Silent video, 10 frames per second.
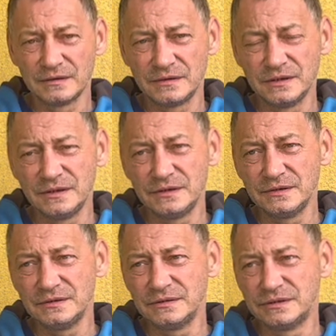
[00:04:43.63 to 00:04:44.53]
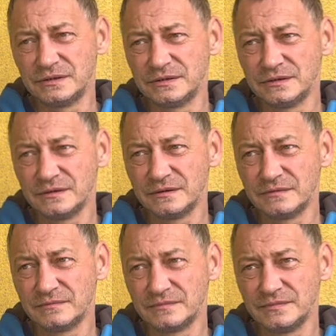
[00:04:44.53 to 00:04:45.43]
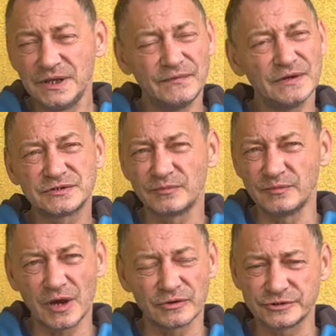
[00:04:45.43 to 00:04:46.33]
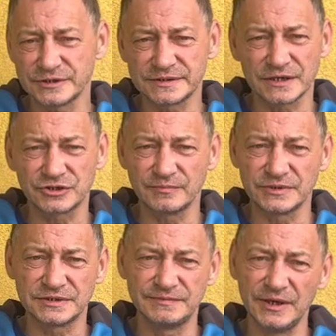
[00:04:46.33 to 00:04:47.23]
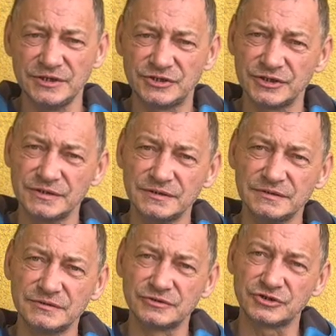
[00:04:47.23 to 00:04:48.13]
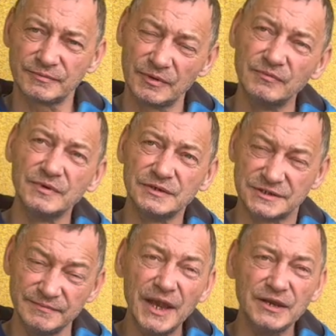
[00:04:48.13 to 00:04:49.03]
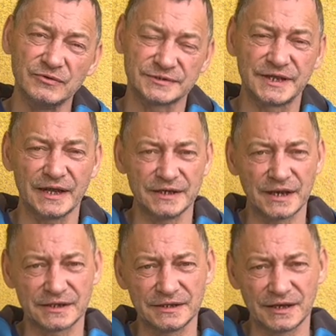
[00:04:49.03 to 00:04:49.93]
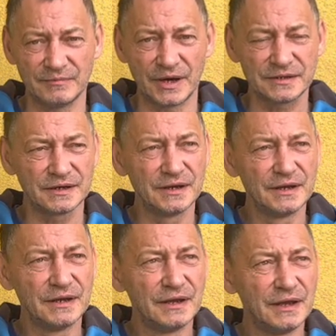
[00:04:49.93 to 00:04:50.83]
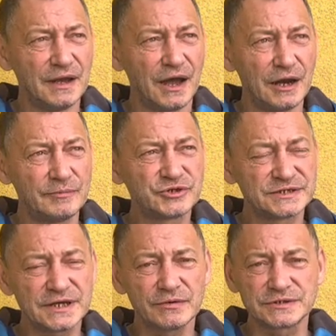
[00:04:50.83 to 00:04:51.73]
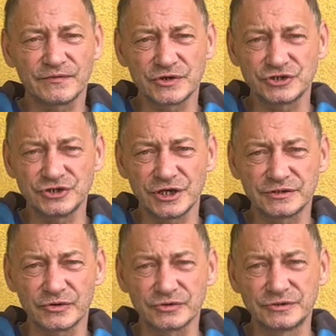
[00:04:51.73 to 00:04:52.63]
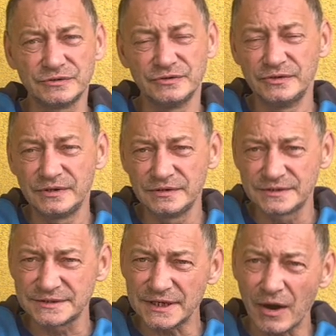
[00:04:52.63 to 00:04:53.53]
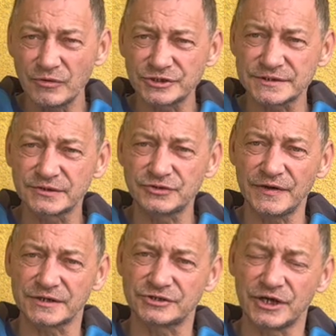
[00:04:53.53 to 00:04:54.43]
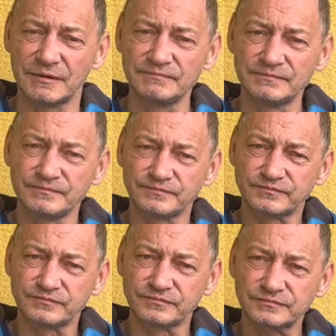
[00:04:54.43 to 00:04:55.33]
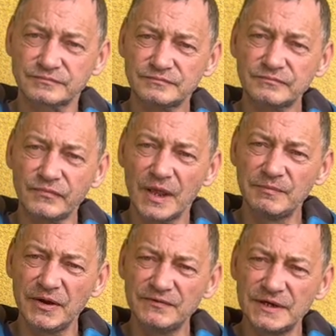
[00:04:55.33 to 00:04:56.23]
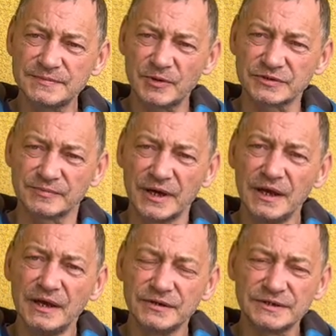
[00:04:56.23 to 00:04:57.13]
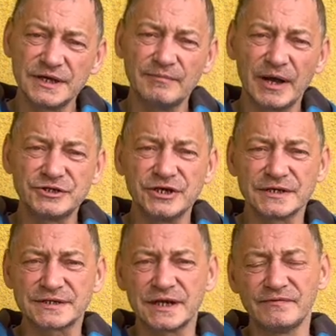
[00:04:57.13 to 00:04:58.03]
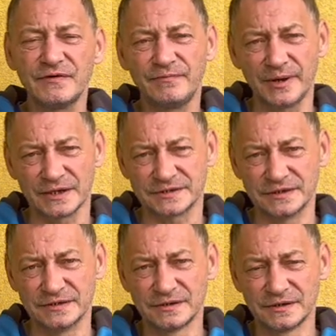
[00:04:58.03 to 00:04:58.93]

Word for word: I nie wiem, co by miało się stać, żeby zmienić, y, żebym zmienił zdanie na ten temat, ale przez całe swoje życie to cały czas doświadczam i powiem w ten sposób. To jest najbardziej jaskrawe w pracy.